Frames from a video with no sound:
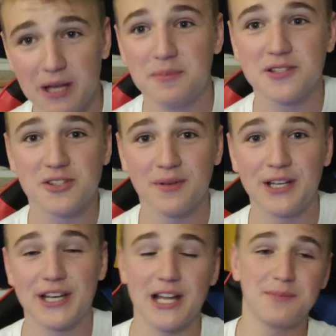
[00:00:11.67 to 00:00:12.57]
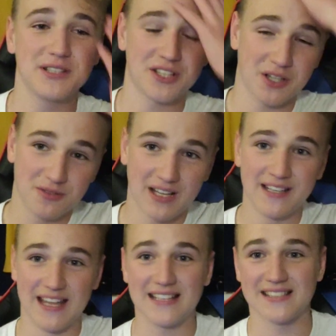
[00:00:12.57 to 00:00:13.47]
bleibt bis zum Ende der Nachberichterstattung
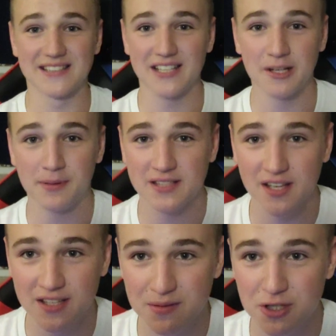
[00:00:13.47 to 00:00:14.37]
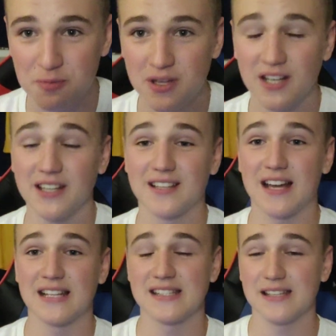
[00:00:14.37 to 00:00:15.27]
dran. Es sind Dinge passiert in diesem Spiel. Ich
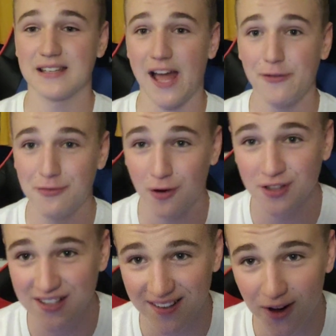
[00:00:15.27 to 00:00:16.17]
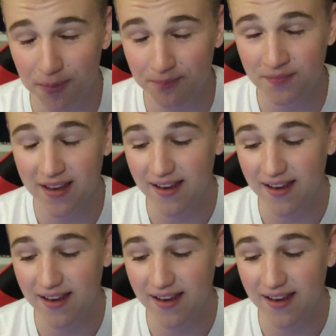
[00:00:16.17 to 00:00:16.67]
kann es nach wie vor nicht glauben.